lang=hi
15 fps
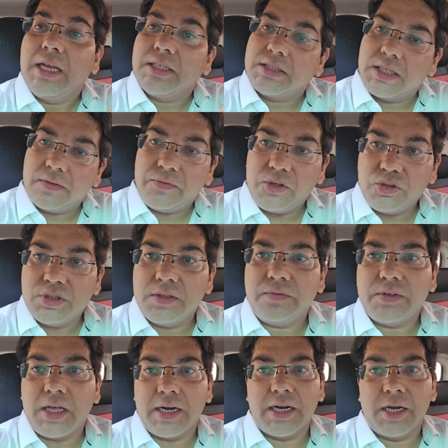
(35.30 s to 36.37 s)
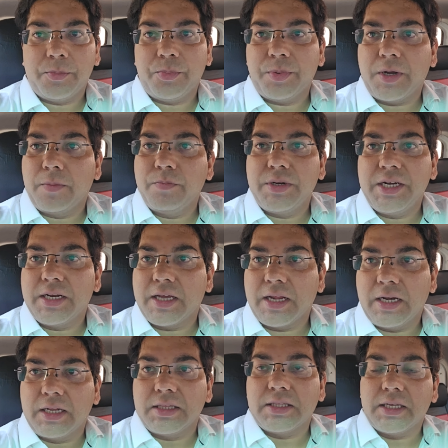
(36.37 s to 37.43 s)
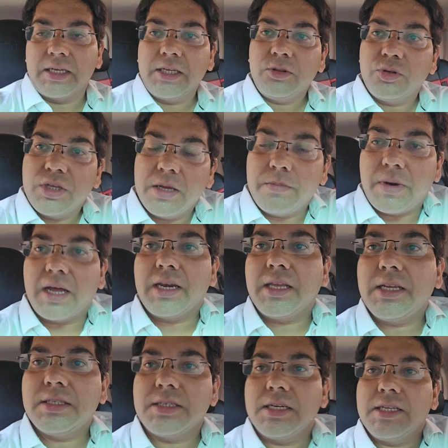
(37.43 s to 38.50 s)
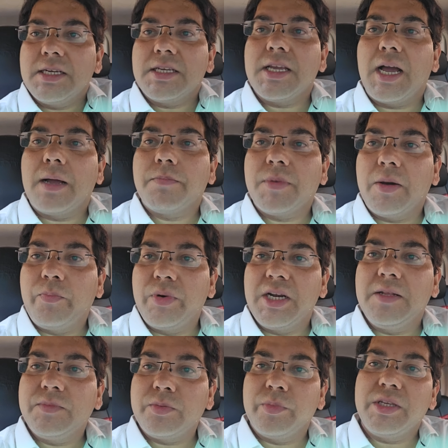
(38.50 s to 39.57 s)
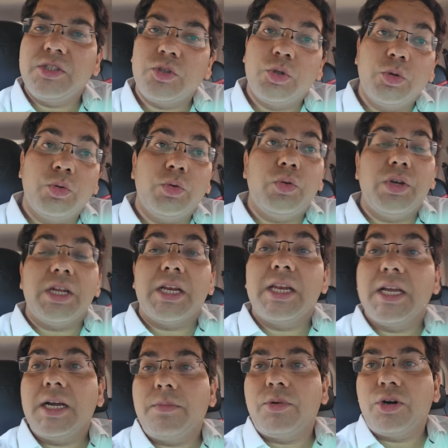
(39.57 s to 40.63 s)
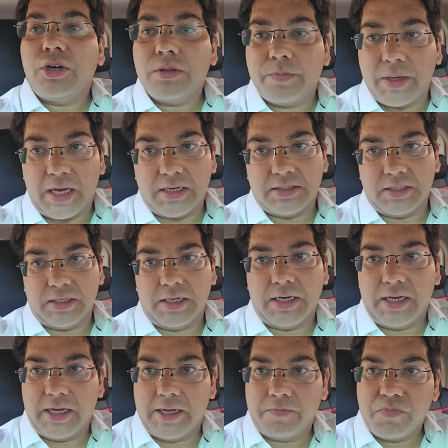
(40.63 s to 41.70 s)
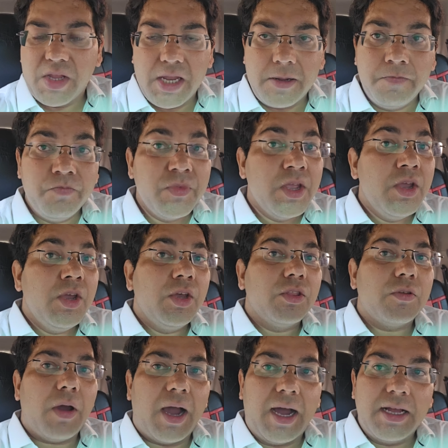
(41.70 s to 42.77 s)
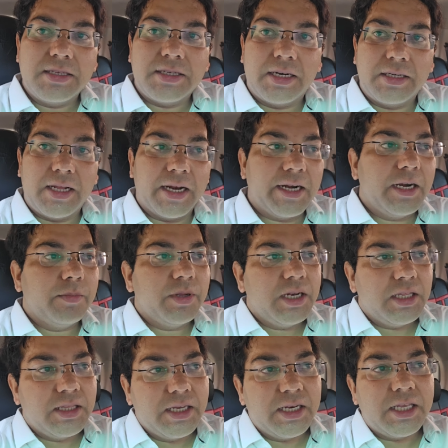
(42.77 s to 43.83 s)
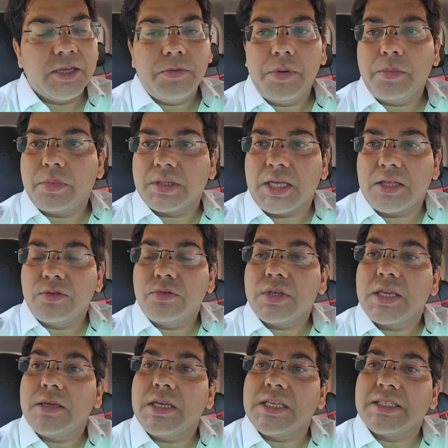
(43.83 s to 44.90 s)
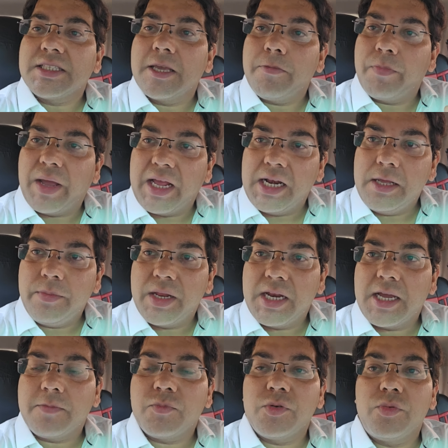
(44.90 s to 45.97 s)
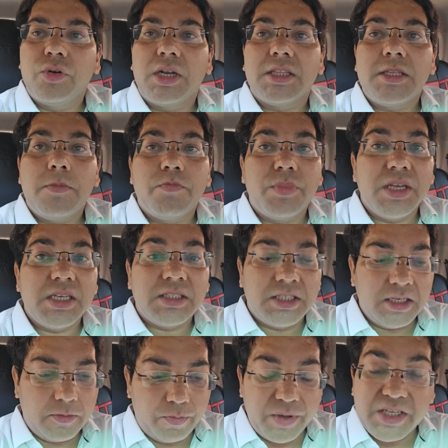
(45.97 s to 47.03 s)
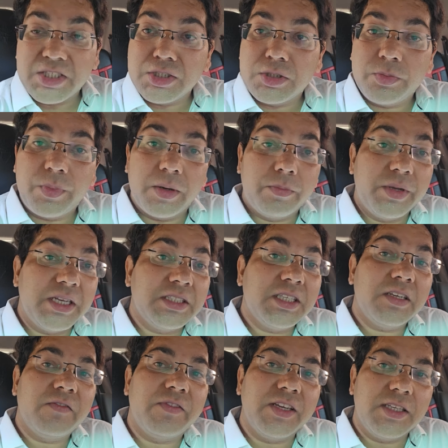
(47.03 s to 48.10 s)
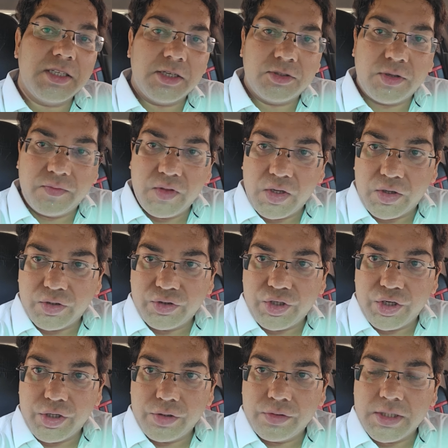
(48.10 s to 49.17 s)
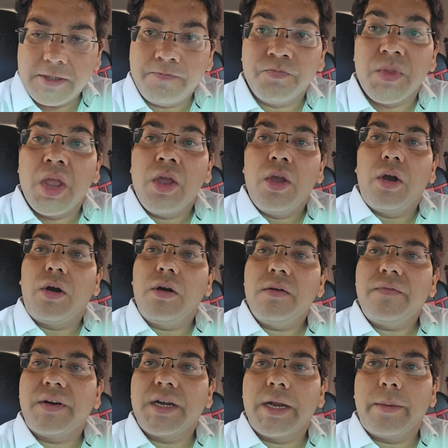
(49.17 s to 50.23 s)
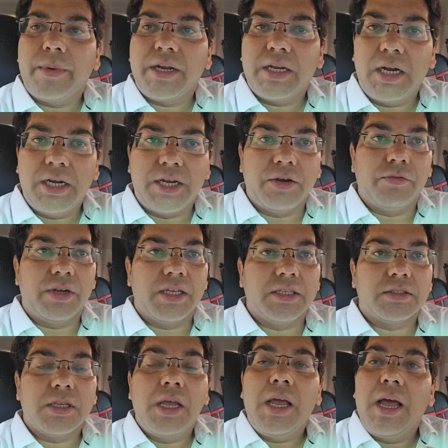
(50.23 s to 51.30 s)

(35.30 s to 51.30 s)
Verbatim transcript: सिर्फ और सिर्फ टारगेट कंप्लीट कर लेते हैं तो ये मान के चलिए कि आपका प्रिलिम्स मीन्स दोनों निकलेगा बहुत प्यार से निकलेगा ठीक तो आज का टारगेट बिना देर किए मैं बता दूं कि इसके पहले मैंने आपको बोला था बेसिक प्रिंसिपल बेसिक फीचर्स ऑफ द कॉन्स्टिट्यूशन और फंडामेंटल ड्यूटीज